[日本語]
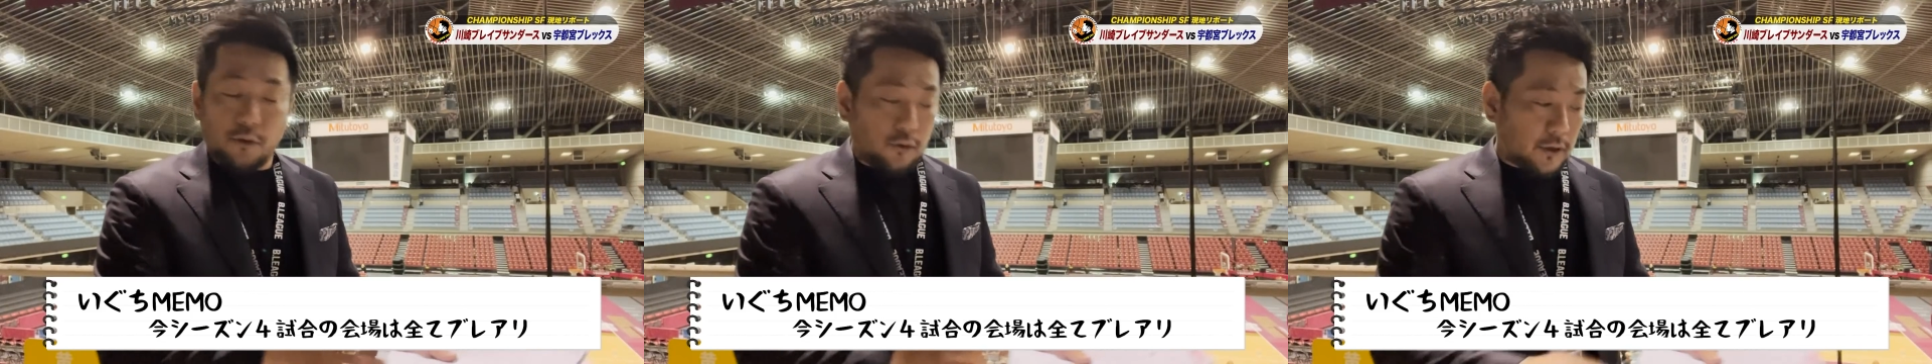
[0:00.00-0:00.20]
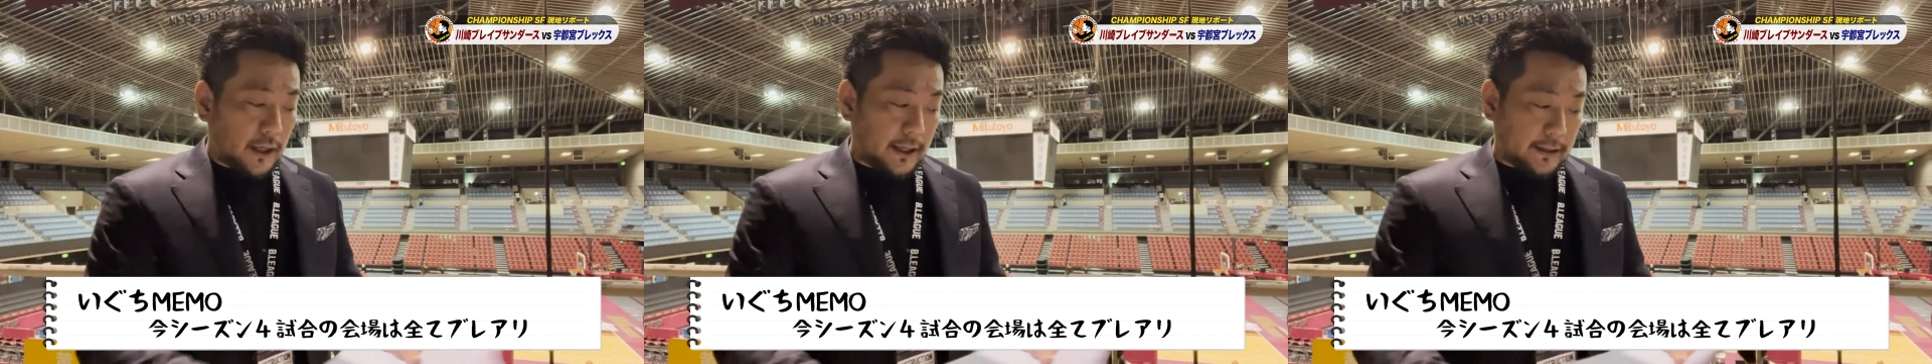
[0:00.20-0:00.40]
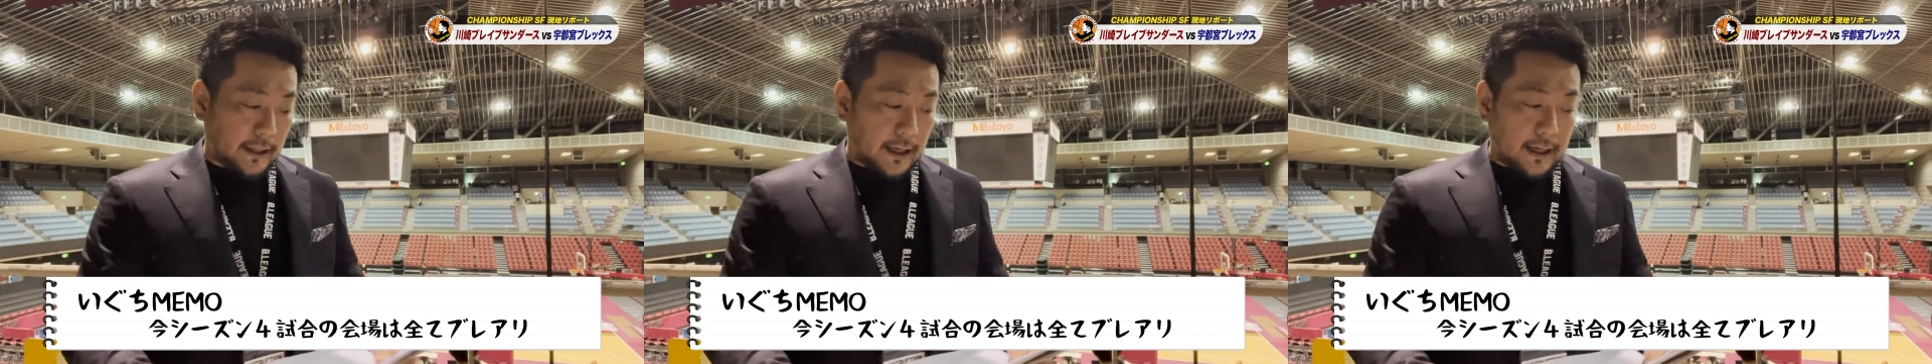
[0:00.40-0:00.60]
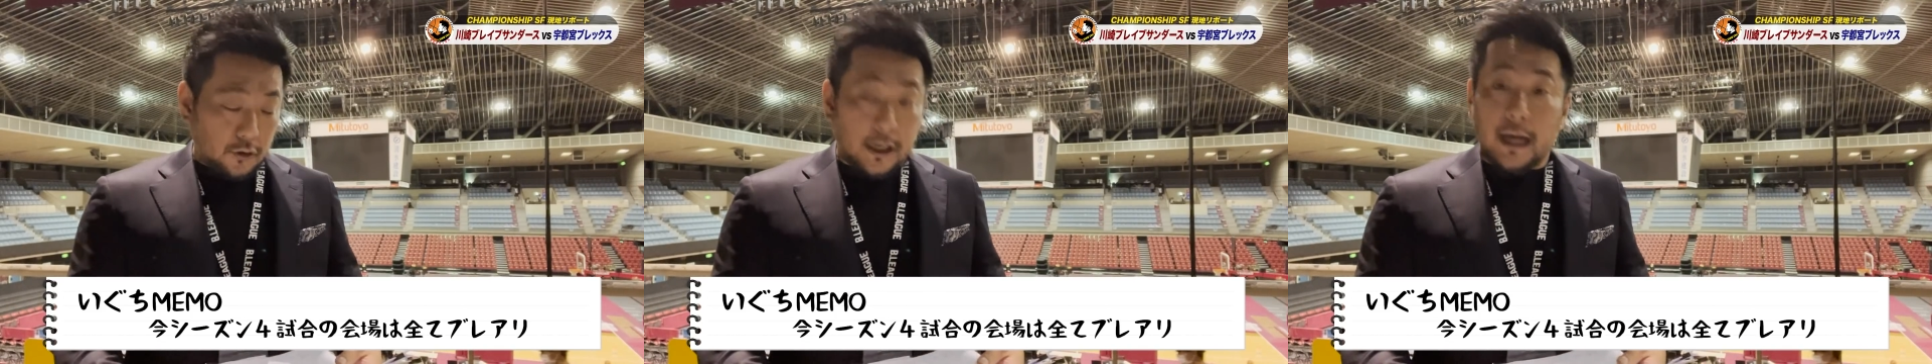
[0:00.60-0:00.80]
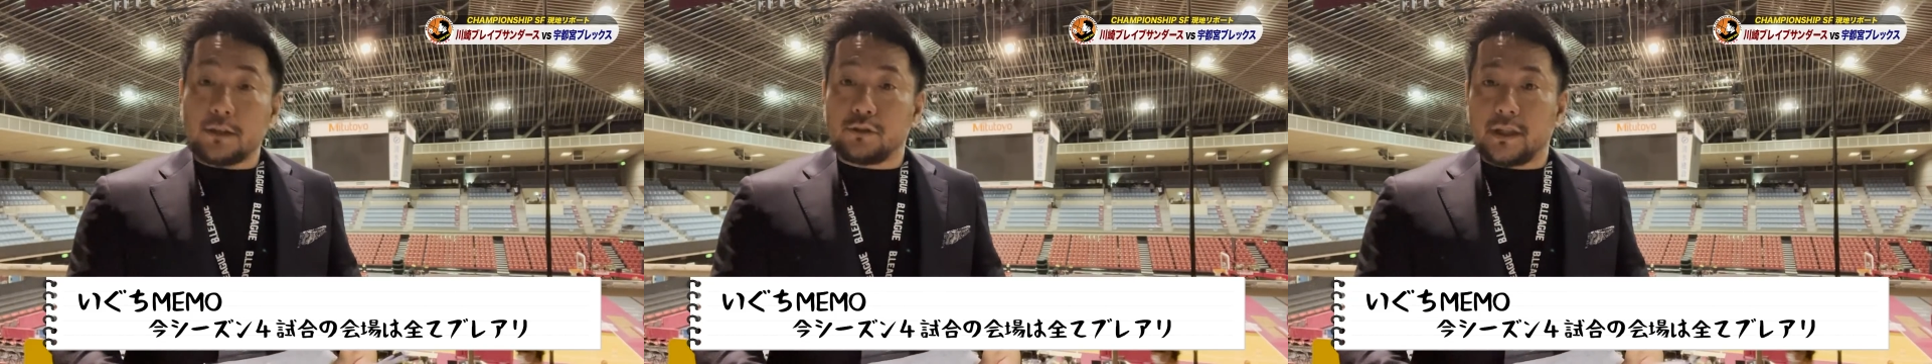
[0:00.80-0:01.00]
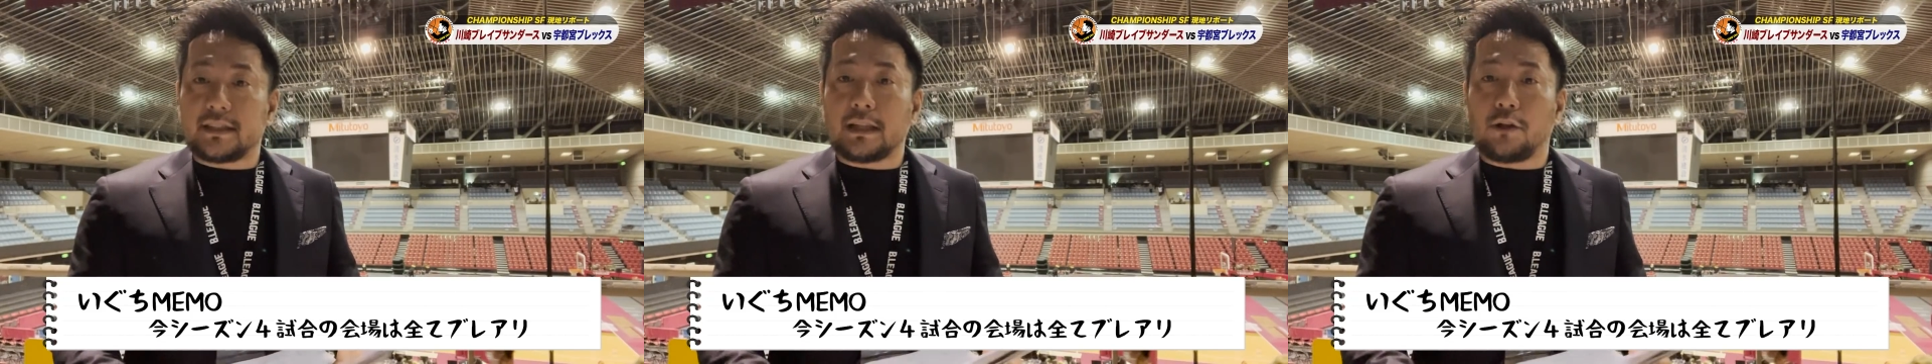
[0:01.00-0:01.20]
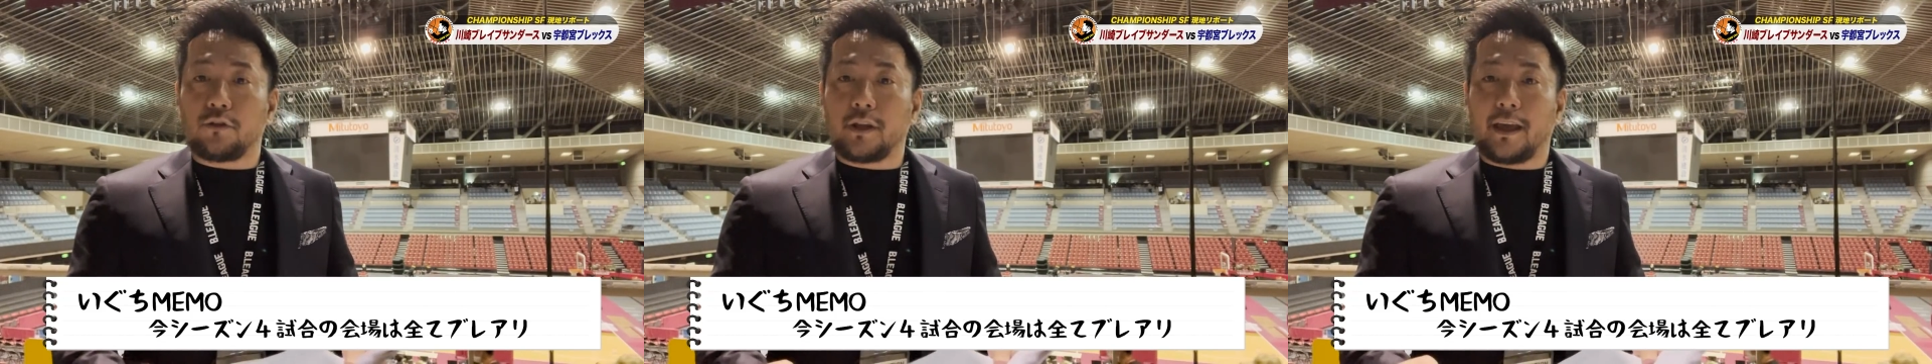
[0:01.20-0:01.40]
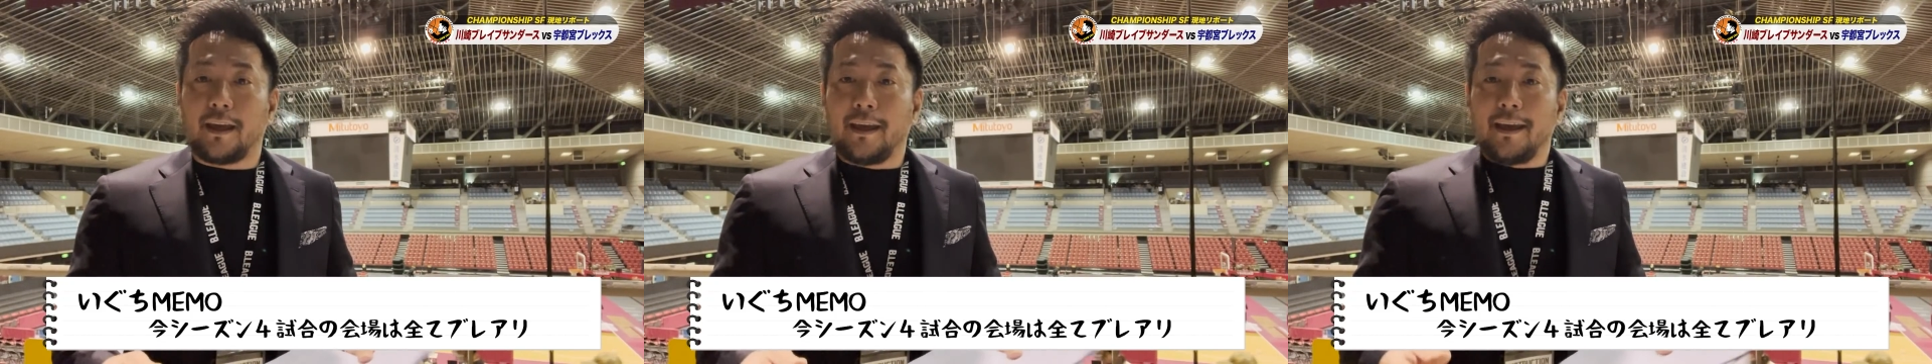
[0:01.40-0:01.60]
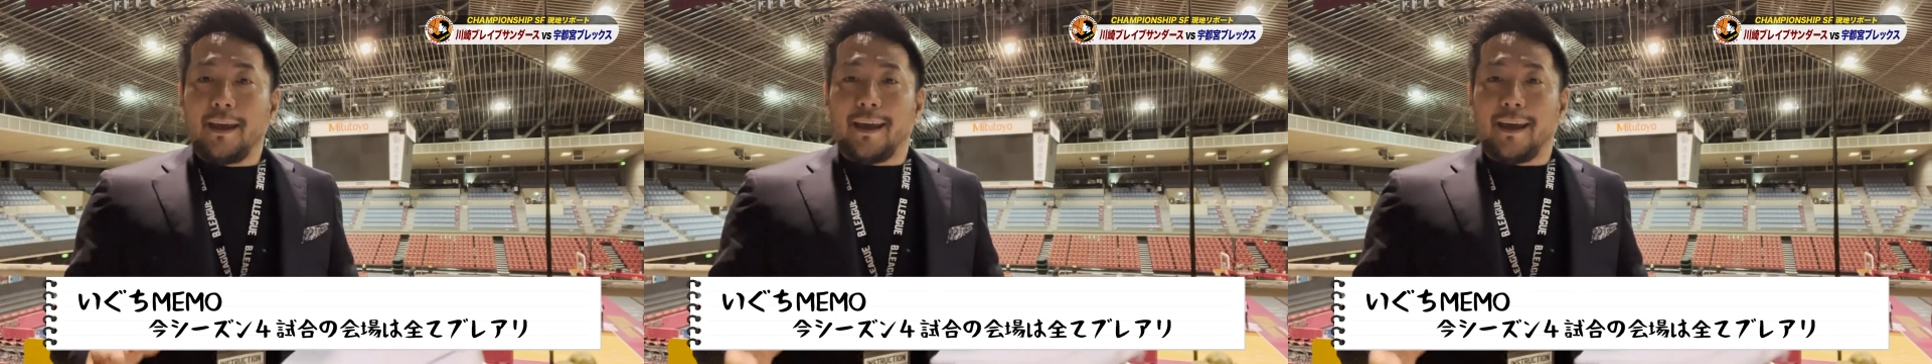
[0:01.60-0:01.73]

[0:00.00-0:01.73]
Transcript: 行われたカードでしたので、